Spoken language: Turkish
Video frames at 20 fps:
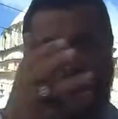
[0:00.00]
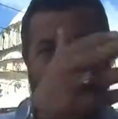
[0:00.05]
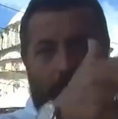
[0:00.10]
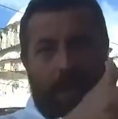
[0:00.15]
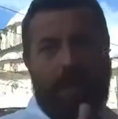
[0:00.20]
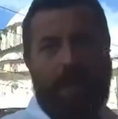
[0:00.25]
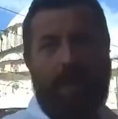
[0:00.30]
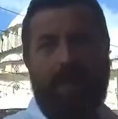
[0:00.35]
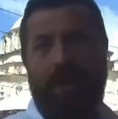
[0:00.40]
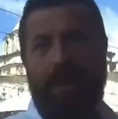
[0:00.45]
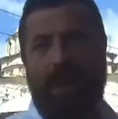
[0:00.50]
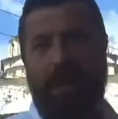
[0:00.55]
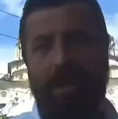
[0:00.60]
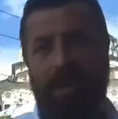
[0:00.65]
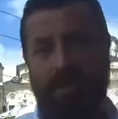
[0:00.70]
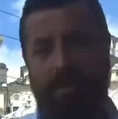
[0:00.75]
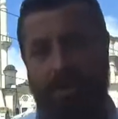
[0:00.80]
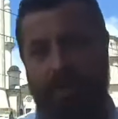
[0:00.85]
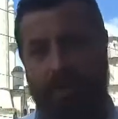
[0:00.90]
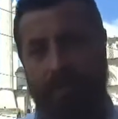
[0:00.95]
kameraman
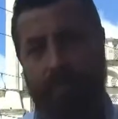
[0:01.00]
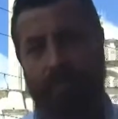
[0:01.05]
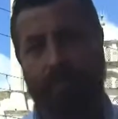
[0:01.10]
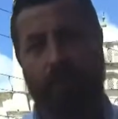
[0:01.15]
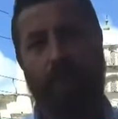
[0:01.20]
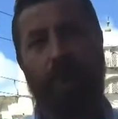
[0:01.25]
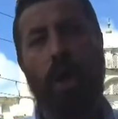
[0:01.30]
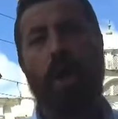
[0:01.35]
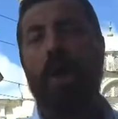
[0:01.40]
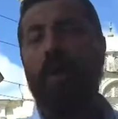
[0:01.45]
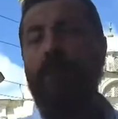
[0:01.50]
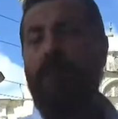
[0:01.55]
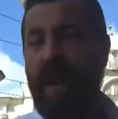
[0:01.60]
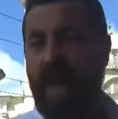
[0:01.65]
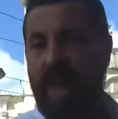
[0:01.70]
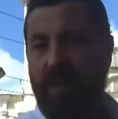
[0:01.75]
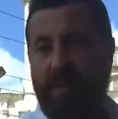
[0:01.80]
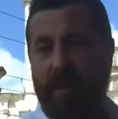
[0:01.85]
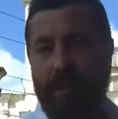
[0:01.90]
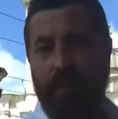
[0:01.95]
arkadaşlarım ve
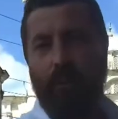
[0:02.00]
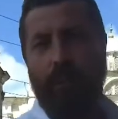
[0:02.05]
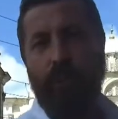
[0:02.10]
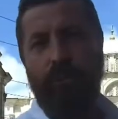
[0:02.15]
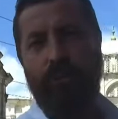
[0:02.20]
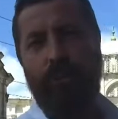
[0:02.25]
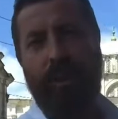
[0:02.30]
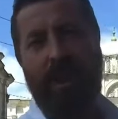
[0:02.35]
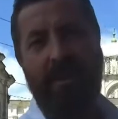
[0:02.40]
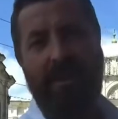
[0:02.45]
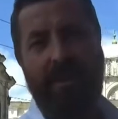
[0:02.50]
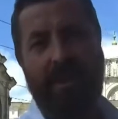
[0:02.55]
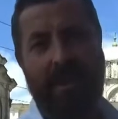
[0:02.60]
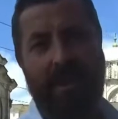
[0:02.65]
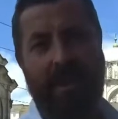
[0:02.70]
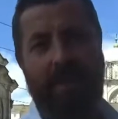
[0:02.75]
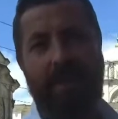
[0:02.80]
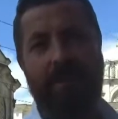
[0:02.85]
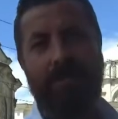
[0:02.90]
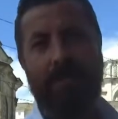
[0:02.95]
evinde oturan
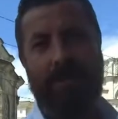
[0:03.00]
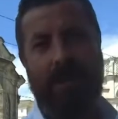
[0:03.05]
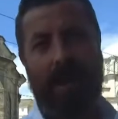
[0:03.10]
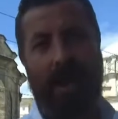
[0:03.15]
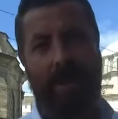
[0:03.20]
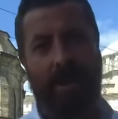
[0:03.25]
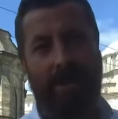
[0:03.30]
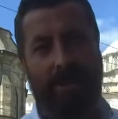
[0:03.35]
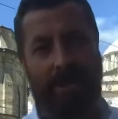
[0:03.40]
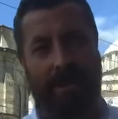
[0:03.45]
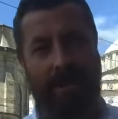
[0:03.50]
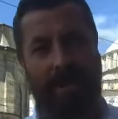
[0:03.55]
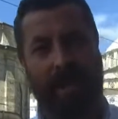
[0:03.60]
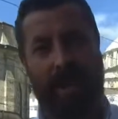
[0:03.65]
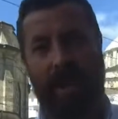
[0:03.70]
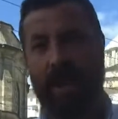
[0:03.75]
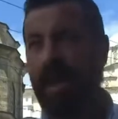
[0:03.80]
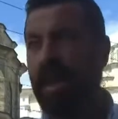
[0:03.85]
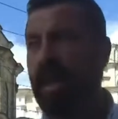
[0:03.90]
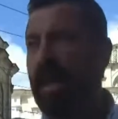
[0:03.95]
sizlerin
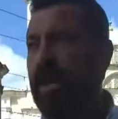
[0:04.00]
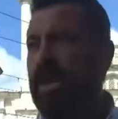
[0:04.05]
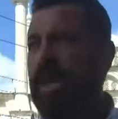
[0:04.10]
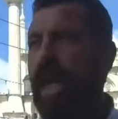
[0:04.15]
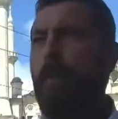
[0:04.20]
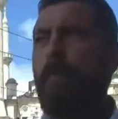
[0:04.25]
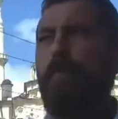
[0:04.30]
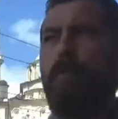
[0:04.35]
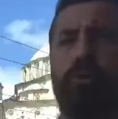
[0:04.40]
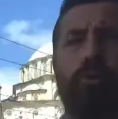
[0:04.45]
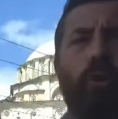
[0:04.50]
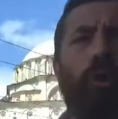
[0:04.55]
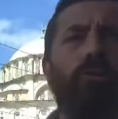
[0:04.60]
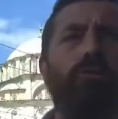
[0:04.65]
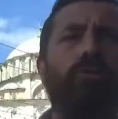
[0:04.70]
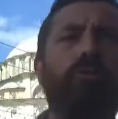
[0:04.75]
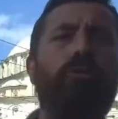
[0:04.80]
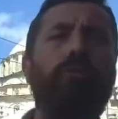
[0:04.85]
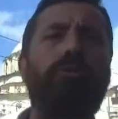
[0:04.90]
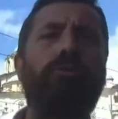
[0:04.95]
sayesinde yapmış
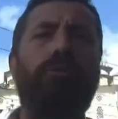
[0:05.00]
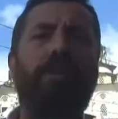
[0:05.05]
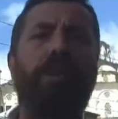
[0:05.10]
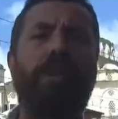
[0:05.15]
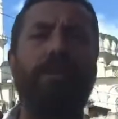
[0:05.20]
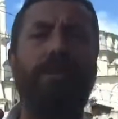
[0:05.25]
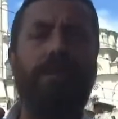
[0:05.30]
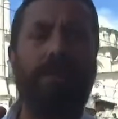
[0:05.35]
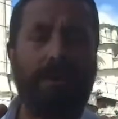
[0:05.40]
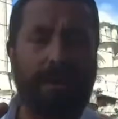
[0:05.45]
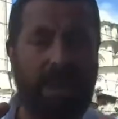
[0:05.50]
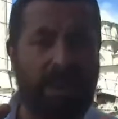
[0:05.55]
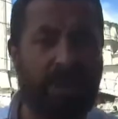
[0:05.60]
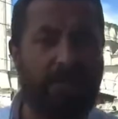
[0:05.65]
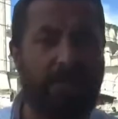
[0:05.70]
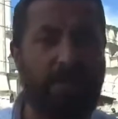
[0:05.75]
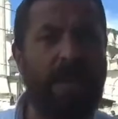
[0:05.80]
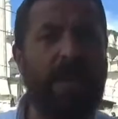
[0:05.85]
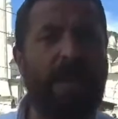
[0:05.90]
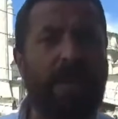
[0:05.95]
olduğumuz
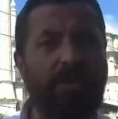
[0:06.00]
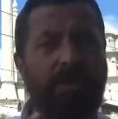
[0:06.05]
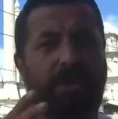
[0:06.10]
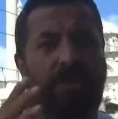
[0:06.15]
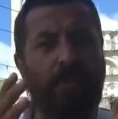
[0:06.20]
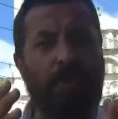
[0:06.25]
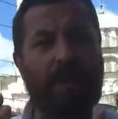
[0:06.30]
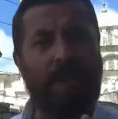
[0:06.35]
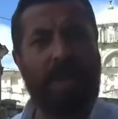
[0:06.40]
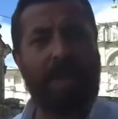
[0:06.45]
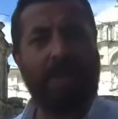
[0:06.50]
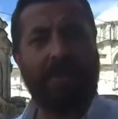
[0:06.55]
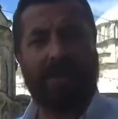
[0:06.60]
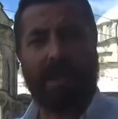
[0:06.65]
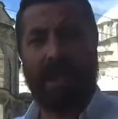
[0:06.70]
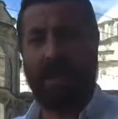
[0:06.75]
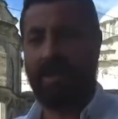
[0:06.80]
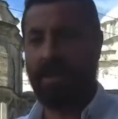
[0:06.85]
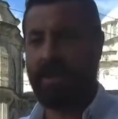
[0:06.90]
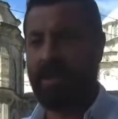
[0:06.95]
resmi yazışmalar
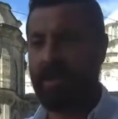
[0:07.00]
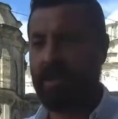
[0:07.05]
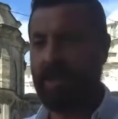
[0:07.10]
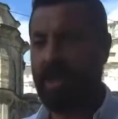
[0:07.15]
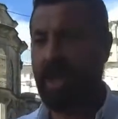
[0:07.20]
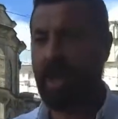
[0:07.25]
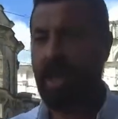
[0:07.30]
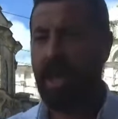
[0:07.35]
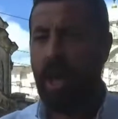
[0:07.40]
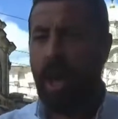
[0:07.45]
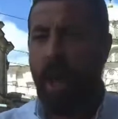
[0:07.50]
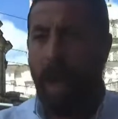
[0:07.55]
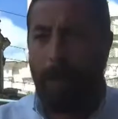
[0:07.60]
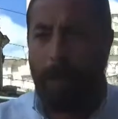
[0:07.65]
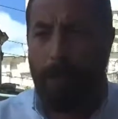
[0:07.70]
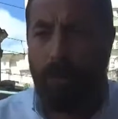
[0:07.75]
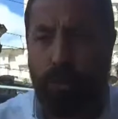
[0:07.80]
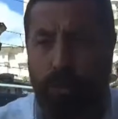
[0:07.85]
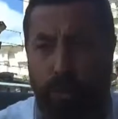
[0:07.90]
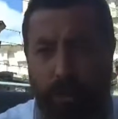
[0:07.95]
sayesinde
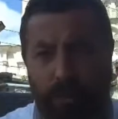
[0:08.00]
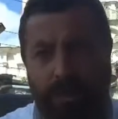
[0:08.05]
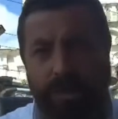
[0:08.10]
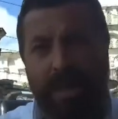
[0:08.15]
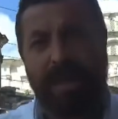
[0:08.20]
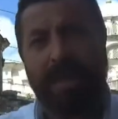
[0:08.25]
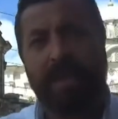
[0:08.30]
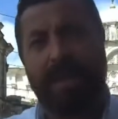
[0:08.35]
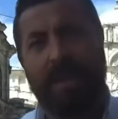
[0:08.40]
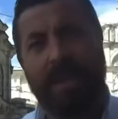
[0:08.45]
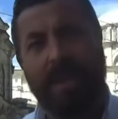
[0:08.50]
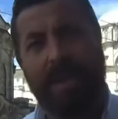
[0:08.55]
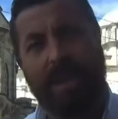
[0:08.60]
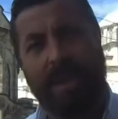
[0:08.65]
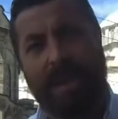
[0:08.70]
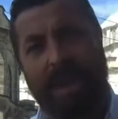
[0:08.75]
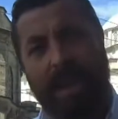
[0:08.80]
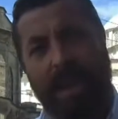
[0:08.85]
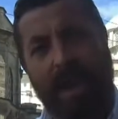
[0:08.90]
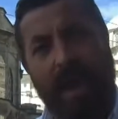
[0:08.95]
bütün
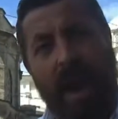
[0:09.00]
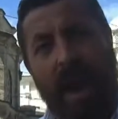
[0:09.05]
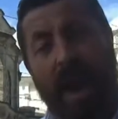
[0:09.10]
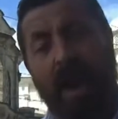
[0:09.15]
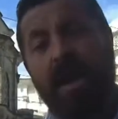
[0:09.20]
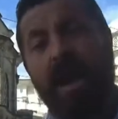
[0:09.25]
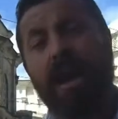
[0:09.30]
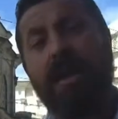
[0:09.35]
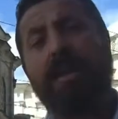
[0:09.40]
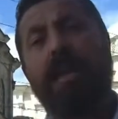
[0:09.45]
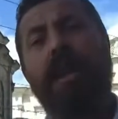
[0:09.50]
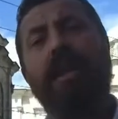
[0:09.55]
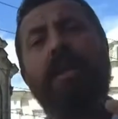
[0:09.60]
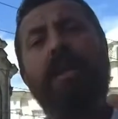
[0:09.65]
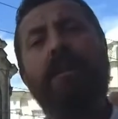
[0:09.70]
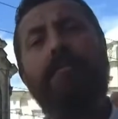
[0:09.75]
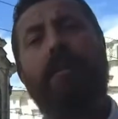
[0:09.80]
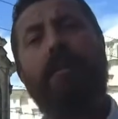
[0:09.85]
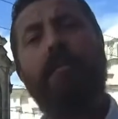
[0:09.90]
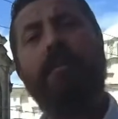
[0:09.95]
ilgilileri
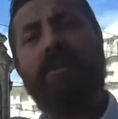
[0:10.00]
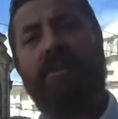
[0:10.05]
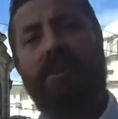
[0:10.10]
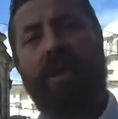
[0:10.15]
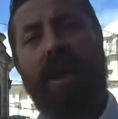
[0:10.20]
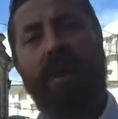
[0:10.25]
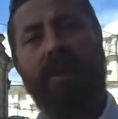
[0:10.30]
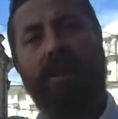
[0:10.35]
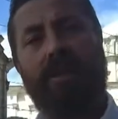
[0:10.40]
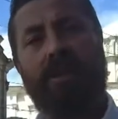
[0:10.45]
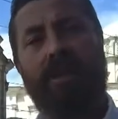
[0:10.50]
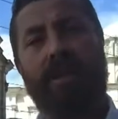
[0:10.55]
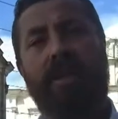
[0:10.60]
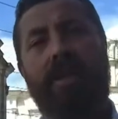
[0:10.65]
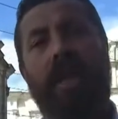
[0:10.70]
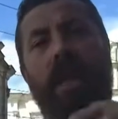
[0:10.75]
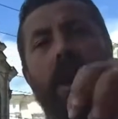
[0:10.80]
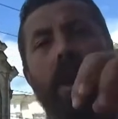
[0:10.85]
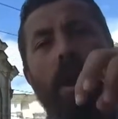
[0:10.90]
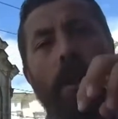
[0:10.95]
ayaklandırmamız
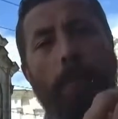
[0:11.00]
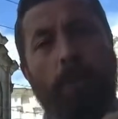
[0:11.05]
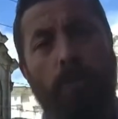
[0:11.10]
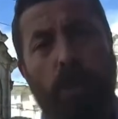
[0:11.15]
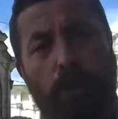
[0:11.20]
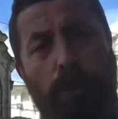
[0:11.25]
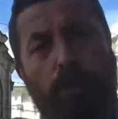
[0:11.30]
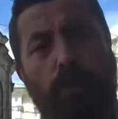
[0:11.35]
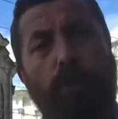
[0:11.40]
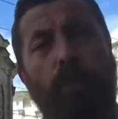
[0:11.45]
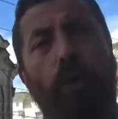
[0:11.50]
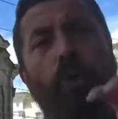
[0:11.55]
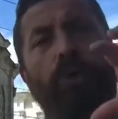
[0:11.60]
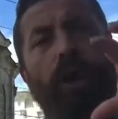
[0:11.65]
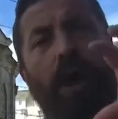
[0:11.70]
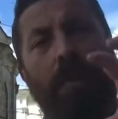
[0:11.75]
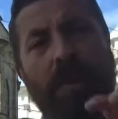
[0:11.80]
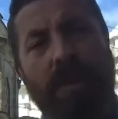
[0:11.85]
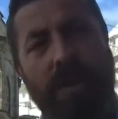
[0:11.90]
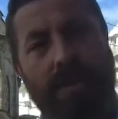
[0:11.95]
sayesinde bu
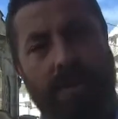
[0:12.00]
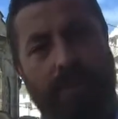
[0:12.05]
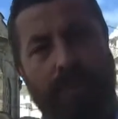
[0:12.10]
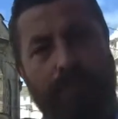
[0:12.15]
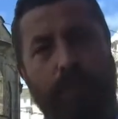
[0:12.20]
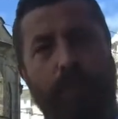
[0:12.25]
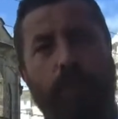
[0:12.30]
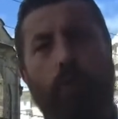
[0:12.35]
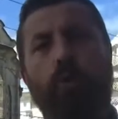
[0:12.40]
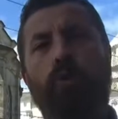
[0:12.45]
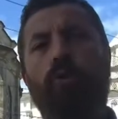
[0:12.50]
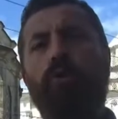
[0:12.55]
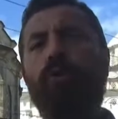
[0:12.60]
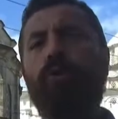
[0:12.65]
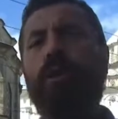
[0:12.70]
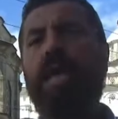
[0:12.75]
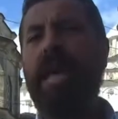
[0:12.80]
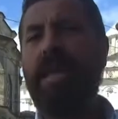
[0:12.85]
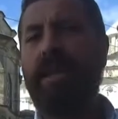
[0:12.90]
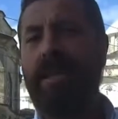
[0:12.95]
programın
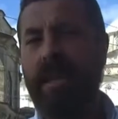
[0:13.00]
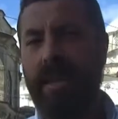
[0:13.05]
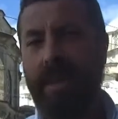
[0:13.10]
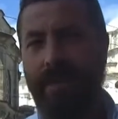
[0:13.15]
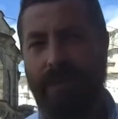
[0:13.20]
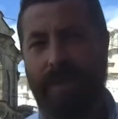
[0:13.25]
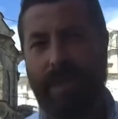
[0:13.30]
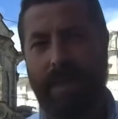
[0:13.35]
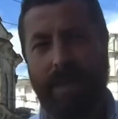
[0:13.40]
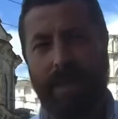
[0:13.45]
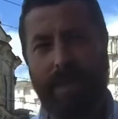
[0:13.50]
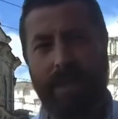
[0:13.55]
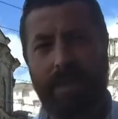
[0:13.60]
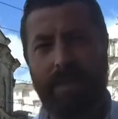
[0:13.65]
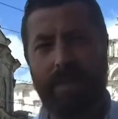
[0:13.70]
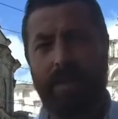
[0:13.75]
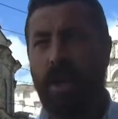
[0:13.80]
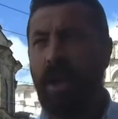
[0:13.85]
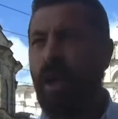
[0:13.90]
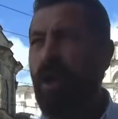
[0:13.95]
Ülke
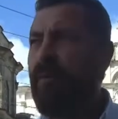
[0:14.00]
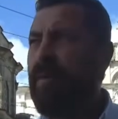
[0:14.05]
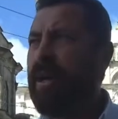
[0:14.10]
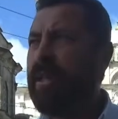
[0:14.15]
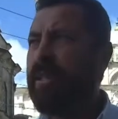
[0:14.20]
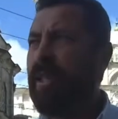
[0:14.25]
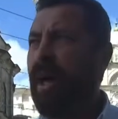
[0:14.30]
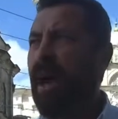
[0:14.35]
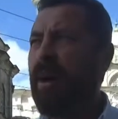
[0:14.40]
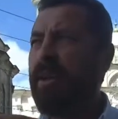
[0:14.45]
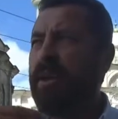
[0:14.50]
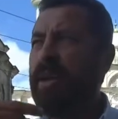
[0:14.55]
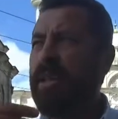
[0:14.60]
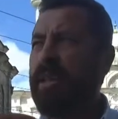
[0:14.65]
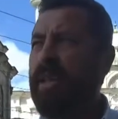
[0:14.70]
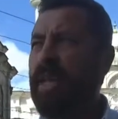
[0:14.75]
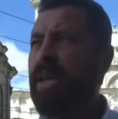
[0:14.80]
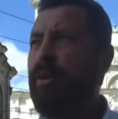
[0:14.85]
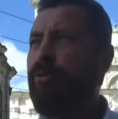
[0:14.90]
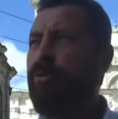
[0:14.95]
TV'nin ve
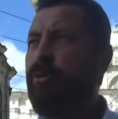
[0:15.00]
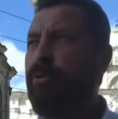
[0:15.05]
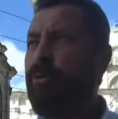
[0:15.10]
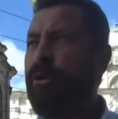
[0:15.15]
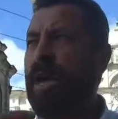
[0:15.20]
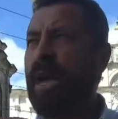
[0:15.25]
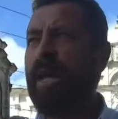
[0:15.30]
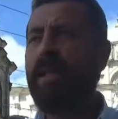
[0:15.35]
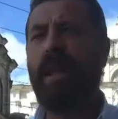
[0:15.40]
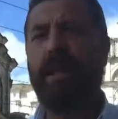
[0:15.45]
tarihte yürüyen